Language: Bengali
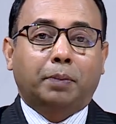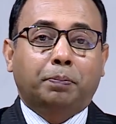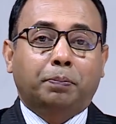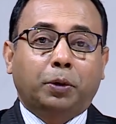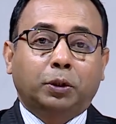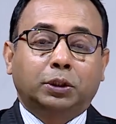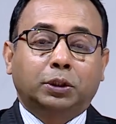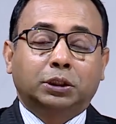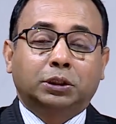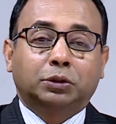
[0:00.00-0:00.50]

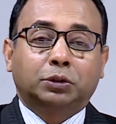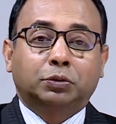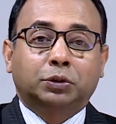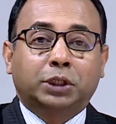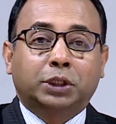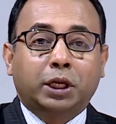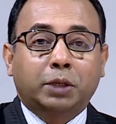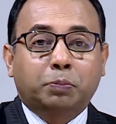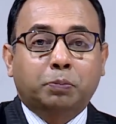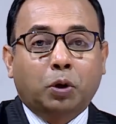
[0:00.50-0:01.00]
পদ্মা সেতু
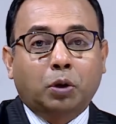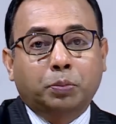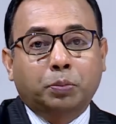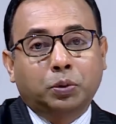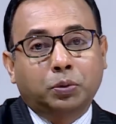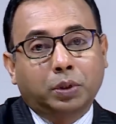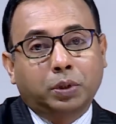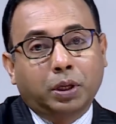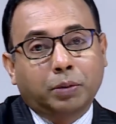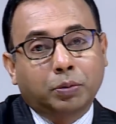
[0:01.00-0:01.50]
সেই পর্ব
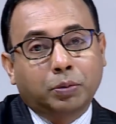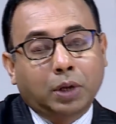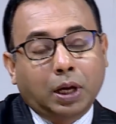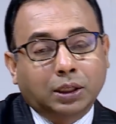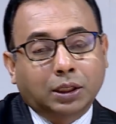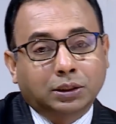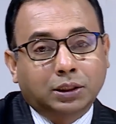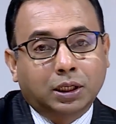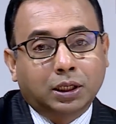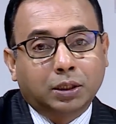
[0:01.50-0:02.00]
এবং
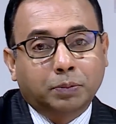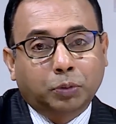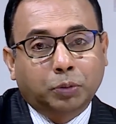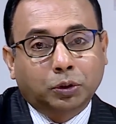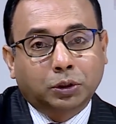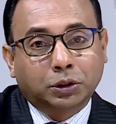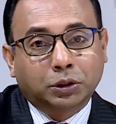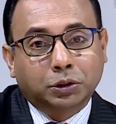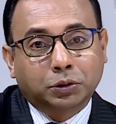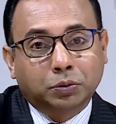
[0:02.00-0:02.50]
আজকের এই
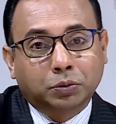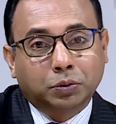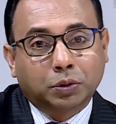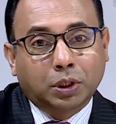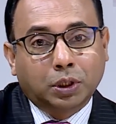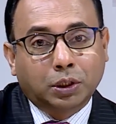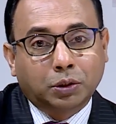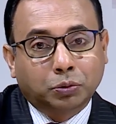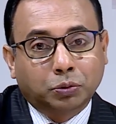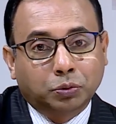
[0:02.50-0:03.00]
পদ্মা সেতুর
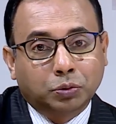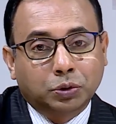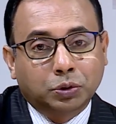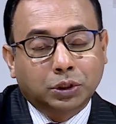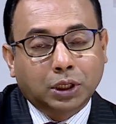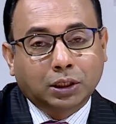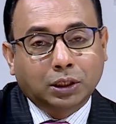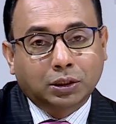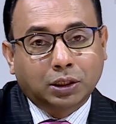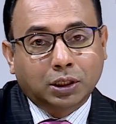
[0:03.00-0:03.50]
নতুন
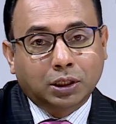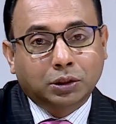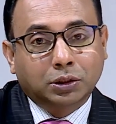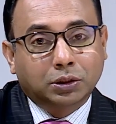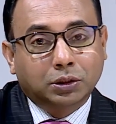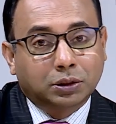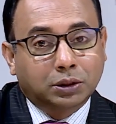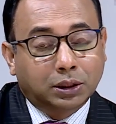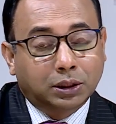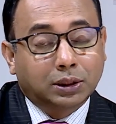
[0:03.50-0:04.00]
যাত্রা
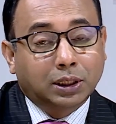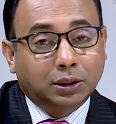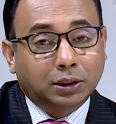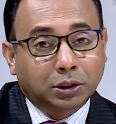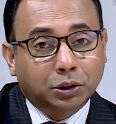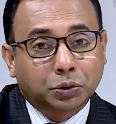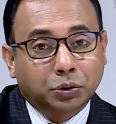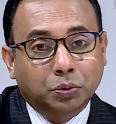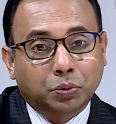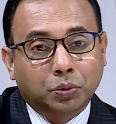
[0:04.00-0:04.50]
যে
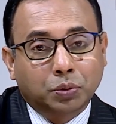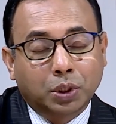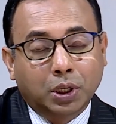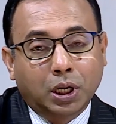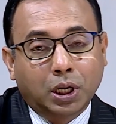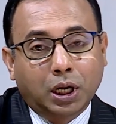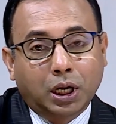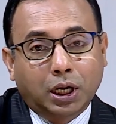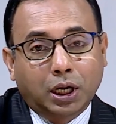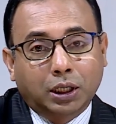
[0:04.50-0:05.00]
যাত্রা শুরু
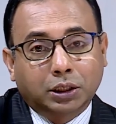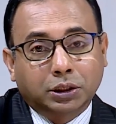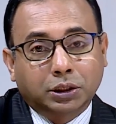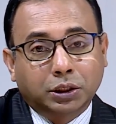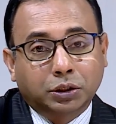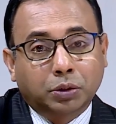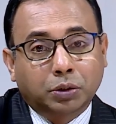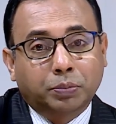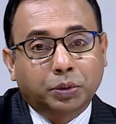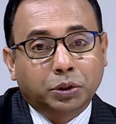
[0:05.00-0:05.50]

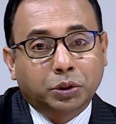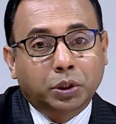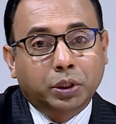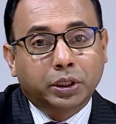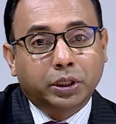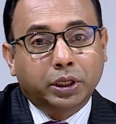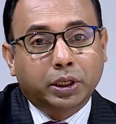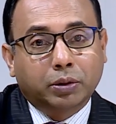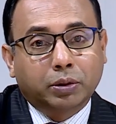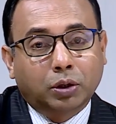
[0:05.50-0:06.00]
সেসব বিষয়
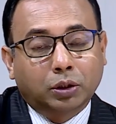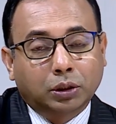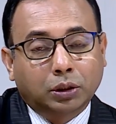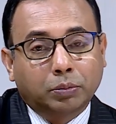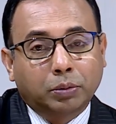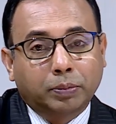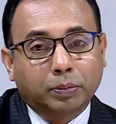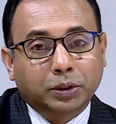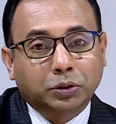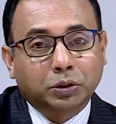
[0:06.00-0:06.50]
নিয়ে কথা
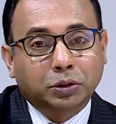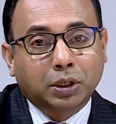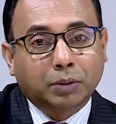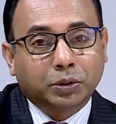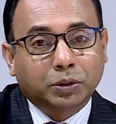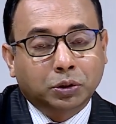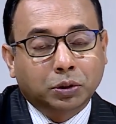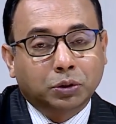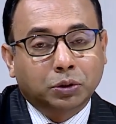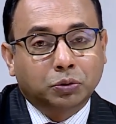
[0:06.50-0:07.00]
বলবার জন্য
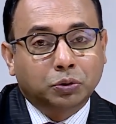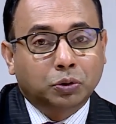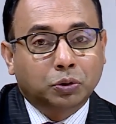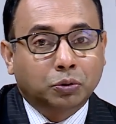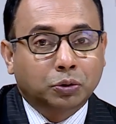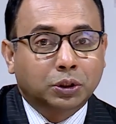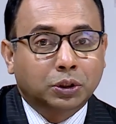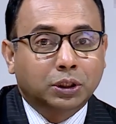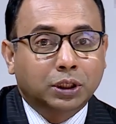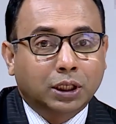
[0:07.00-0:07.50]
আমার সঙ্গে দুজন
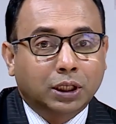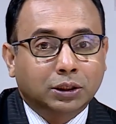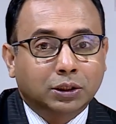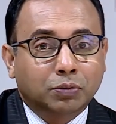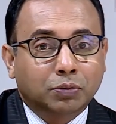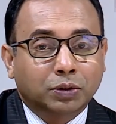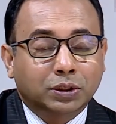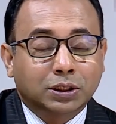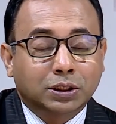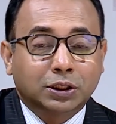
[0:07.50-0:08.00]
অতিথি আজকে
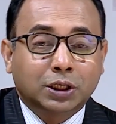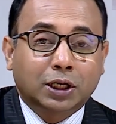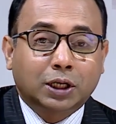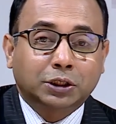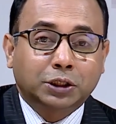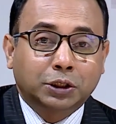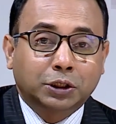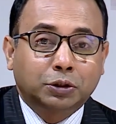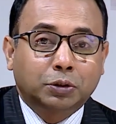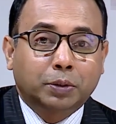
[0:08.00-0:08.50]
রয়েছেন যারা
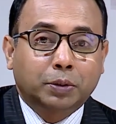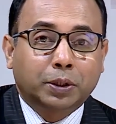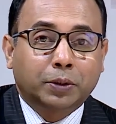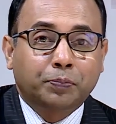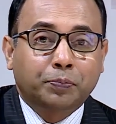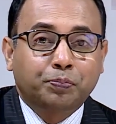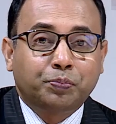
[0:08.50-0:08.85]
সেই সময়